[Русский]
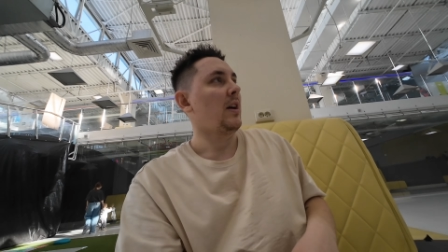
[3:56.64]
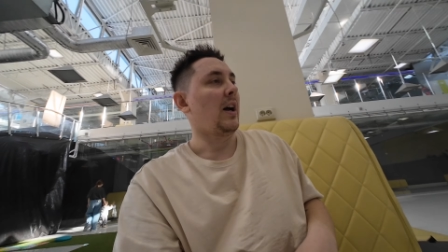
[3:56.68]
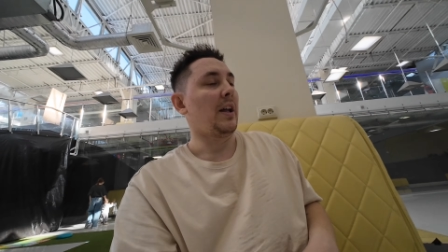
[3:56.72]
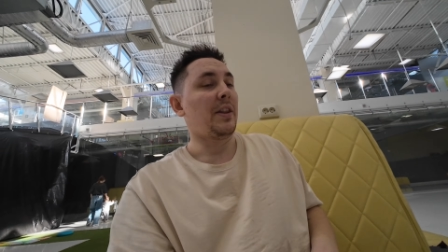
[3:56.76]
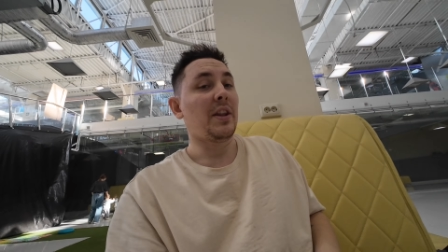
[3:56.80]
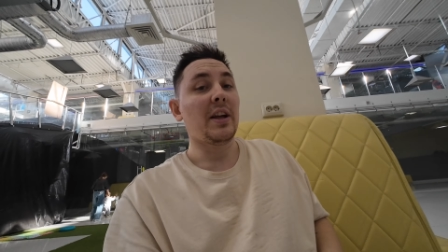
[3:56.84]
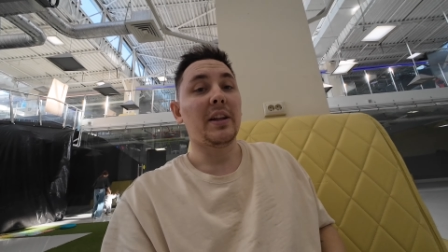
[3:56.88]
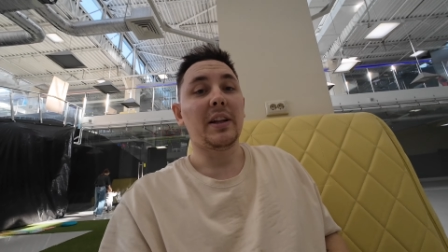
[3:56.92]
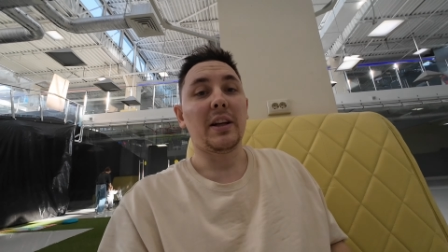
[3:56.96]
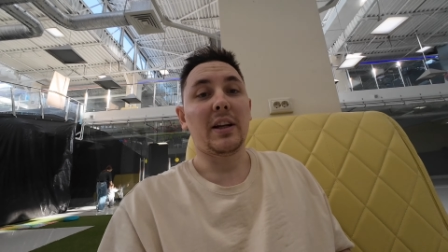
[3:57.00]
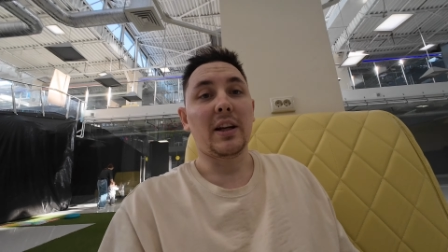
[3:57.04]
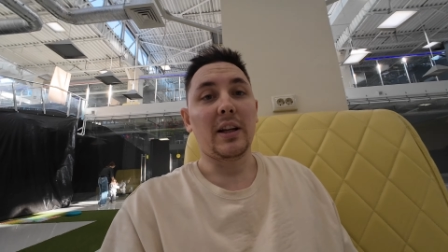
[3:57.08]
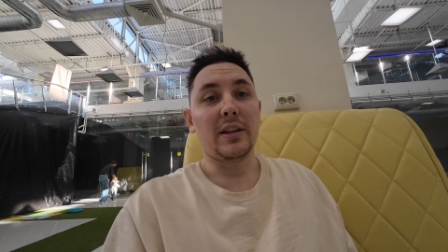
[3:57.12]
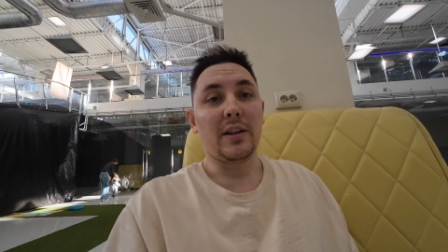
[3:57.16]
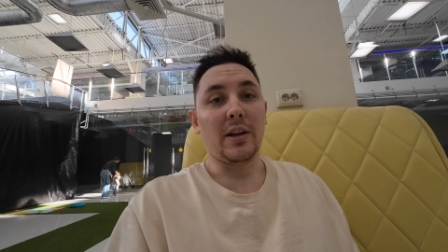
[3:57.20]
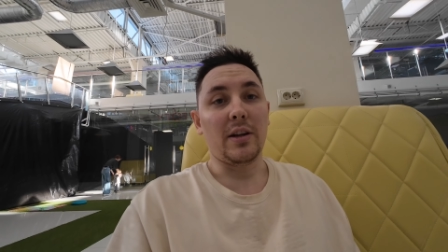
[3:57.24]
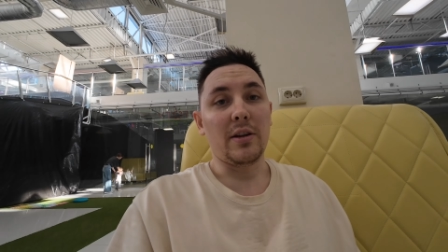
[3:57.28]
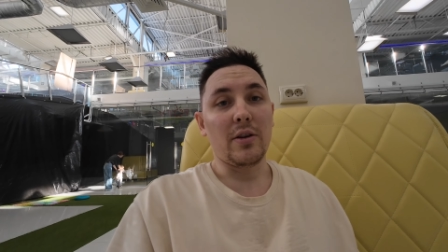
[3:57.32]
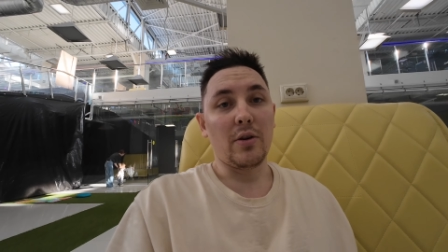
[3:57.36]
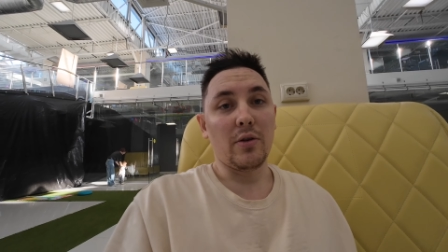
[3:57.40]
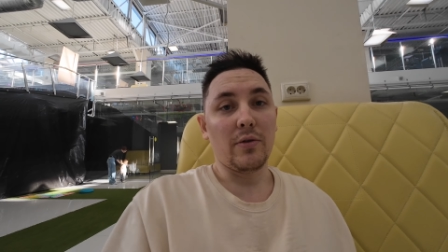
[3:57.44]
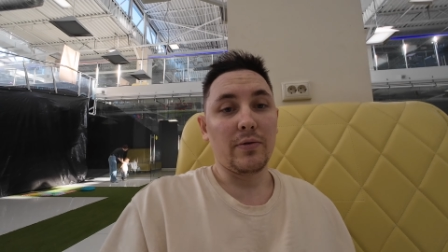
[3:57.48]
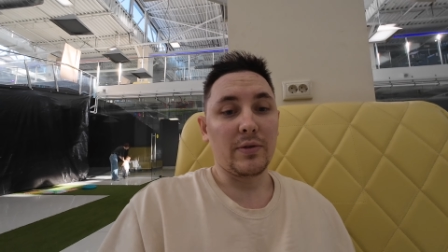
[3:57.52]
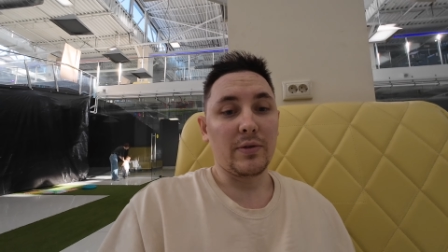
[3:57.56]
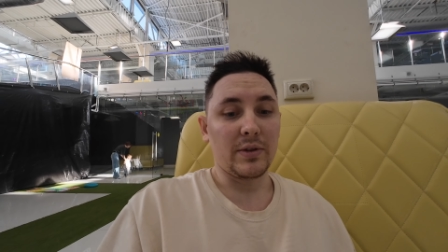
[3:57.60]
Одна такая
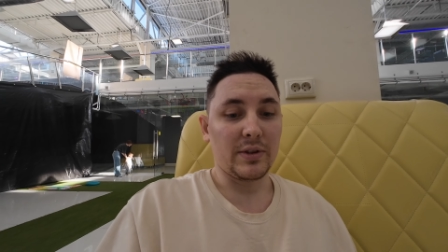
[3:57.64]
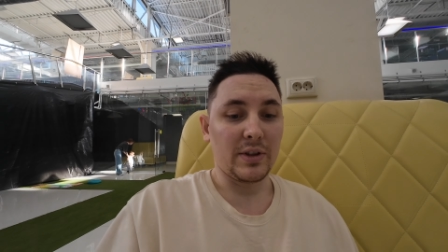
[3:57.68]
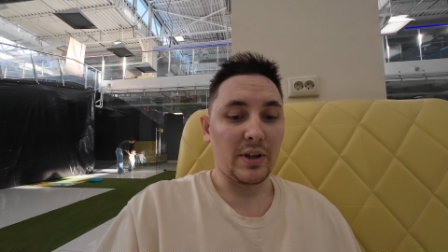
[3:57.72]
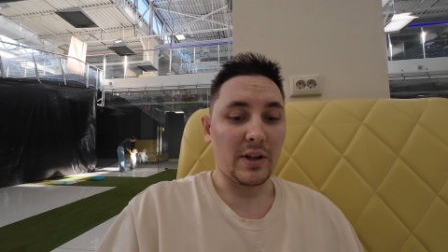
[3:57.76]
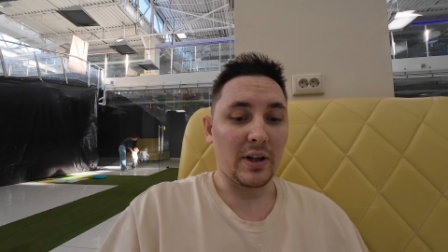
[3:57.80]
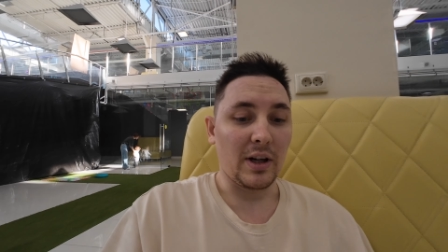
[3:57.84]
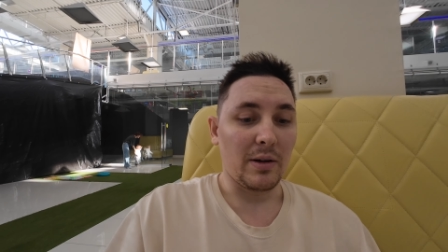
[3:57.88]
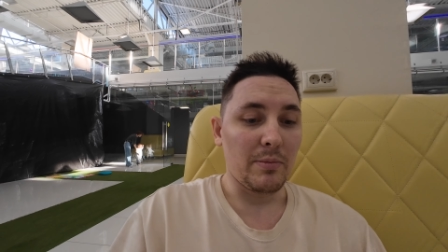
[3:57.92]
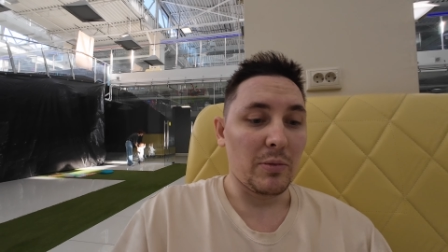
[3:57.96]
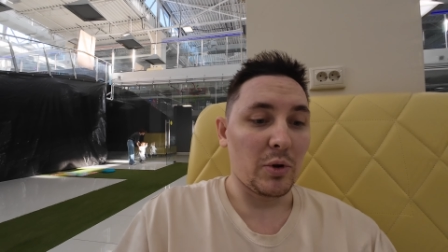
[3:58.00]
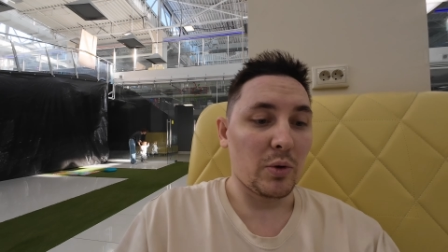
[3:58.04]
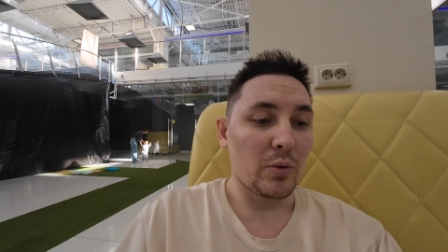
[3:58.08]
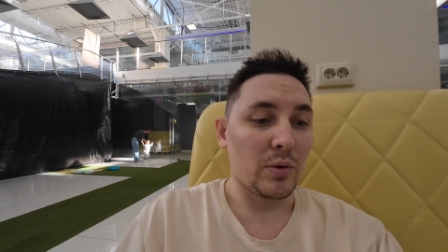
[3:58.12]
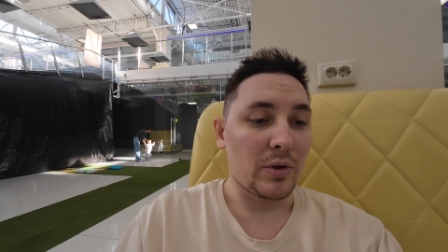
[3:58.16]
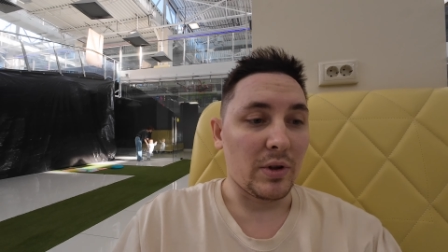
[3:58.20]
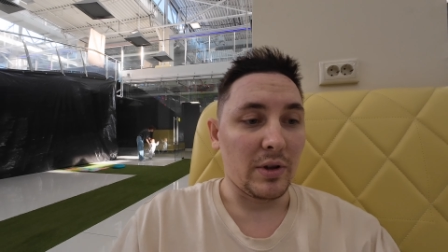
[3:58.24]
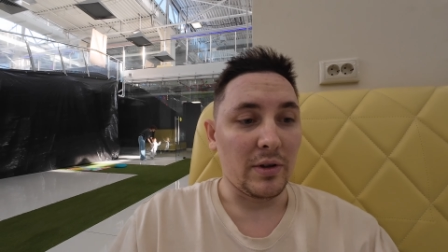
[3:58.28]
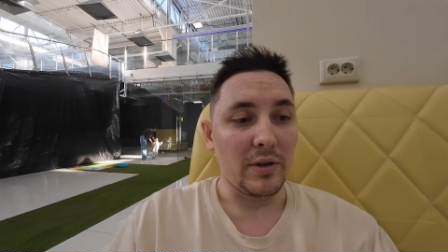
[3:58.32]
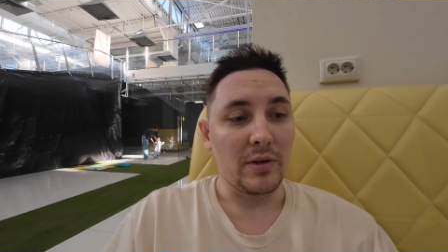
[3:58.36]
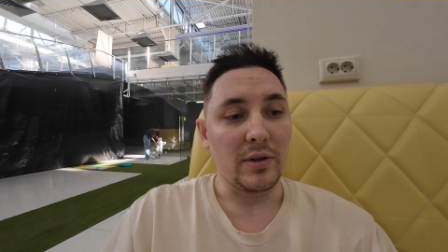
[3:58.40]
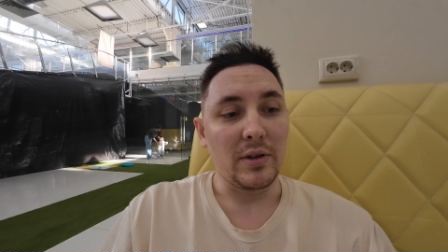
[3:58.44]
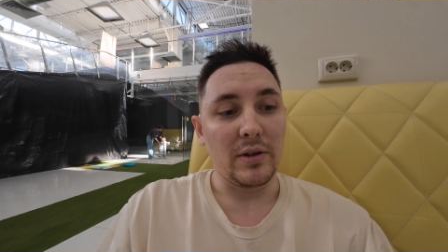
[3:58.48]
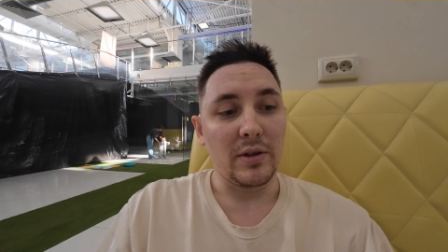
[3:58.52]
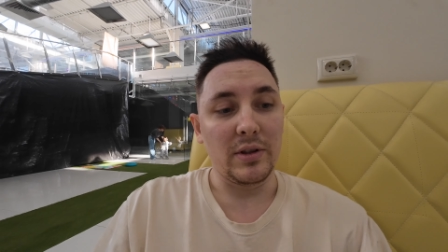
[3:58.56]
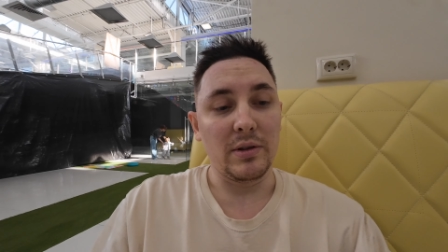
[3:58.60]
тренировка
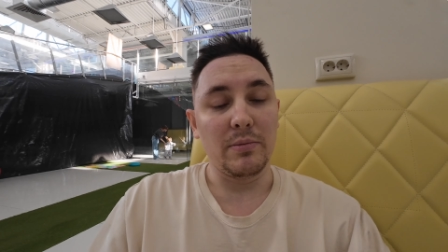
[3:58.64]
40-минутная